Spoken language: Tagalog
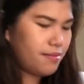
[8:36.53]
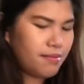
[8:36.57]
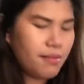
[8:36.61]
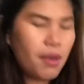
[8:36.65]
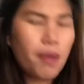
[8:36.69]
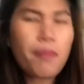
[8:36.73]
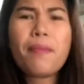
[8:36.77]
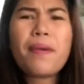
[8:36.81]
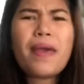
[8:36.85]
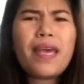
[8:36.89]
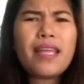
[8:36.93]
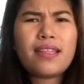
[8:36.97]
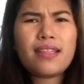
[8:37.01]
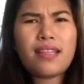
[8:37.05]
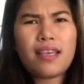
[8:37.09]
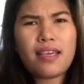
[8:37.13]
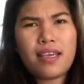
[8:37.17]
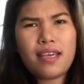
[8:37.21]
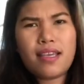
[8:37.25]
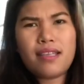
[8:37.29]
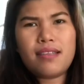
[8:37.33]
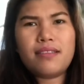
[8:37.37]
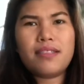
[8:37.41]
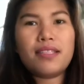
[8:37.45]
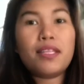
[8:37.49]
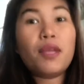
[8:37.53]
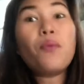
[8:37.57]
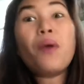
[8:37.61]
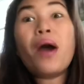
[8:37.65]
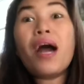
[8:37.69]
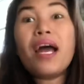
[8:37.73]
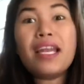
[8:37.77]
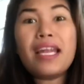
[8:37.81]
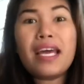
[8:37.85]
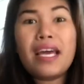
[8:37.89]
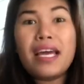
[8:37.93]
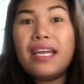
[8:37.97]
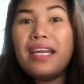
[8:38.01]
Mabenta yan.
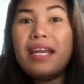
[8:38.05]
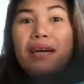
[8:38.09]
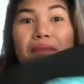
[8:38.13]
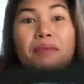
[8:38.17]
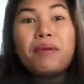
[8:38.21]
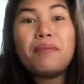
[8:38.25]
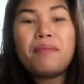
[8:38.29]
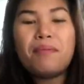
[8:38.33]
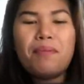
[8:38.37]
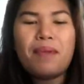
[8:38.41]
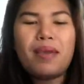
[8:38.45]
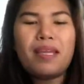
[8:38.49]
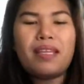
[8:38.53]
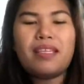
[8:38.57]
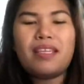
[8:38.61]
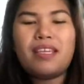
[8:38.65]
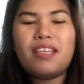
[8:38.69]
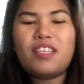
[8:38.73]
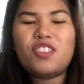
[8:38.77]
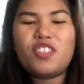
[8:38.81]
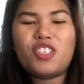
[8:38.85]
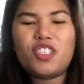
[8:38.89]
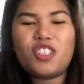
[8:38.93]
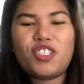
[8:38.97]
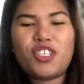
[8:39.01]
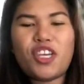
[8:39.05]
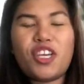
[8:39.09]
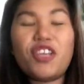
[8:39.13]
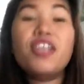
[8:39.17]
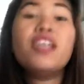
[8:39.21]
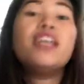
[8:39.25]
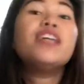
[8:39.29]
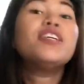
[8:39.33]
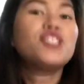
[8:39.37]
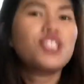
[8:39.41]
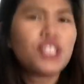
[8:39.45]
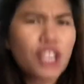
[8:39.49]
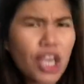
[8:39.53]
Tiwala lang, mabenta yan siya. Share.
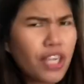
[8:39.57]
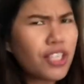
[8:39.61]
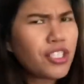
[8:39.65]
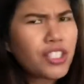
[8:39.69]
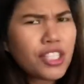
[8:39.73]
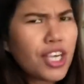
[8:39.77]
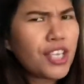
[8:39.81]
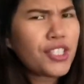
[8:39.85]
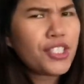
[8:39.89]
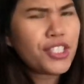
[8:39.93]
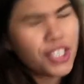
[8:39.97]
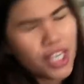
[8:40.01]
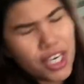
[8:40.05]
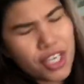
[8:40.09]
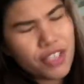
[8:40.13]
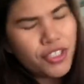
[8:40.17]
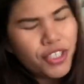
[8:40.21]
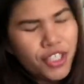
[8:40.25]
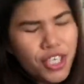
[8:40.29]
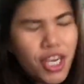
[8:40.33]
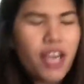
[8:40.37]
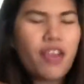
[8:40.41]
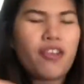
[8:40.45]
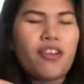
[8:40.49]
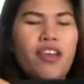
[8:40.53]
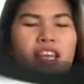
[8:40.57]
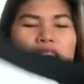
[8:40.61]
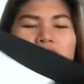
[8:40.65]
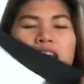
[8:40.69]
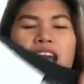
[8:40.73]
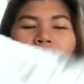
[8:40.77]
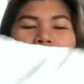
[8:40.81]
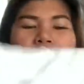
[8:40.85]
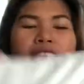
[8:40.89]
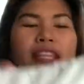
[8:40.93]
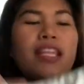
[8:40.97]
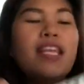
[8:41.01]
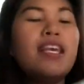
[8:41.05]
share, share, share, share.
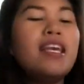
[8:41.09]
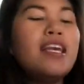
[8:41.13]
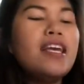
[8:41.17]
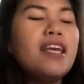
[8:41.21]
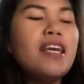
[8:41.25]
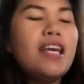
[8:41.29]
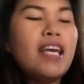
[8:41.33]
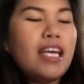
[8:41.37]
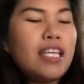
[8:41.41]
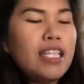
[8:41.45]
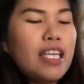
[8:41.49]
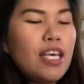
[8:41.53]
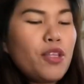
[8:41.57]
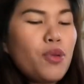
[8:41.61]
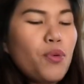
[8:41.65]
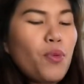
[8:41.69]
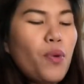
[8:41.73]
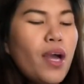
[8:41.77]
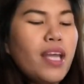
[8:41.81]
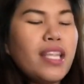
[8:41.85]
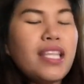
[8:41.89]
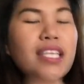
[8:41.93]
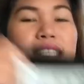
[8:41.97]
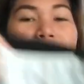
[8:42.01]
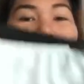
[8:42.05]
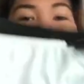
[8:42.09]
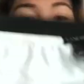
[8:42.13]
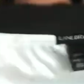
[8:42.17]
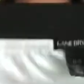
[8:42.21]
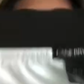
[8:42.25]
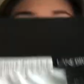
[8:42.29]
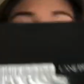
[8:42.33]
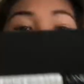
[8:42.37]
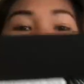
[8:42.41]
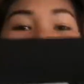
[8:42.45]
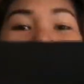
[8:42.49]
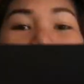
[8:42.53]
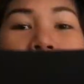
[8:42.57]
Ayan. Another one is this
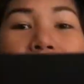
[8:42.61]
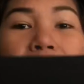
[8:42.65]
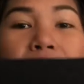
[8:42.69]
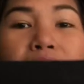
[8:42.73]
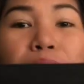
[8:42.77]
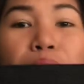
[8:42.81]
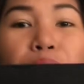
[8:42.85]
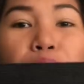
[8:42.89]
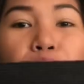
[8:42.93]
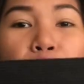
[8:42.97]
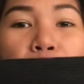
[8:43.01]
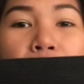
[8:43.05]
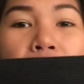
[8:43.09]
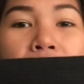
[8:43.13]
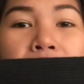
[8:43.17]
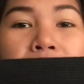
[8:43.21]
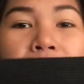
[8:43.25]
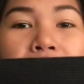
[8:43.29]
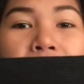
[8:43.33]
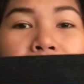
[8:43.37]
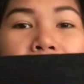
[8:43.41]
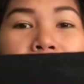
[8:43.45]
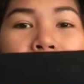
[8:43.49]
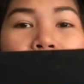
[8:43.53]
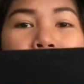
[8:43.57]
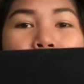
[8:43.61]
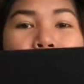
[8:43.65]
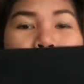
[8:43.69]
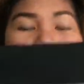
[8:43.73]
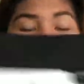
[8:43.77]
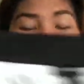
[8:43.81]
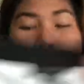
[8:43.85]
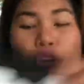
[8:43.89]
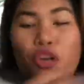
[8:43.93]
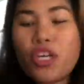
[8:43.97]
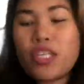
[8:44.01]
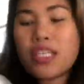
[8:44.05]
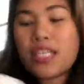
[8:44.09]
Lane Bryant na
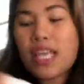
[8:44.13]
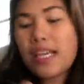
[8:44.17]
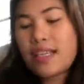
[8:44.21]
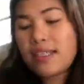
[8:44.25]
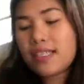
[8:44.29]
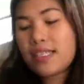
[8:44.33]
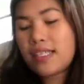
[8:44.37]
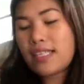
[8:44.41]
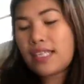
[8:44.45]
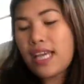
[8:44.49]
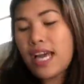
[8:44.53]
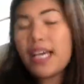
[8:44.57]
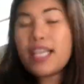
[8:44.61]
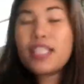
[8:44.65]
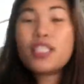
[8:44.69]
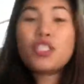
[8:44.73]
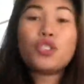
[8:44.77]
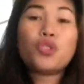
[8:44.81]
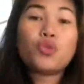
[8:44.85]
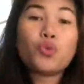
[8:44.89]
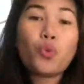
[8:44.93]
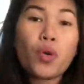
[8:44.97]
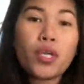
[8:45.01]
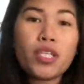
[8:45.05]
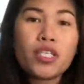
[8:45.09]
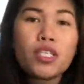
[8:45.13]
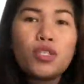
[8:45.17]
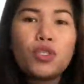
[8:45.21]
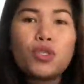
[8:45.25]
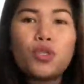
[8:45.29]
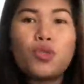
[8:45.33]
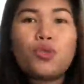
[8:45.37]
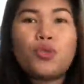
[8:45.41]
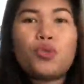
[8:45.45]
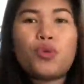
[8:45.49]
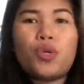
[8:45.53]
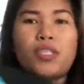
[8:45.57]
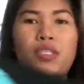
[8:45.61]
skirt, size
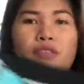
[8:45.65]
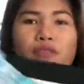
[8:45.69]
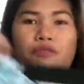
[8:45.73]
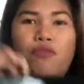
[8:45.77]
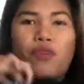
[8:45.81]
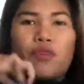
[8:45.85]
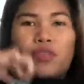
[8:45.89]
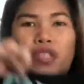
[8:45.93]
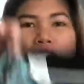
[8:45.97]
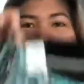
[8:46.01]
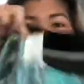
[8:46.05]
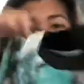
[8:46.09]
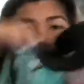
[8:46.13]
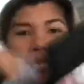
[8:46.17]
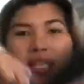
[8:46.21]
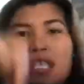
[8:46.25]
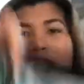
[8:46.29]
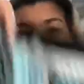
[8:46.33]
22-24. Dami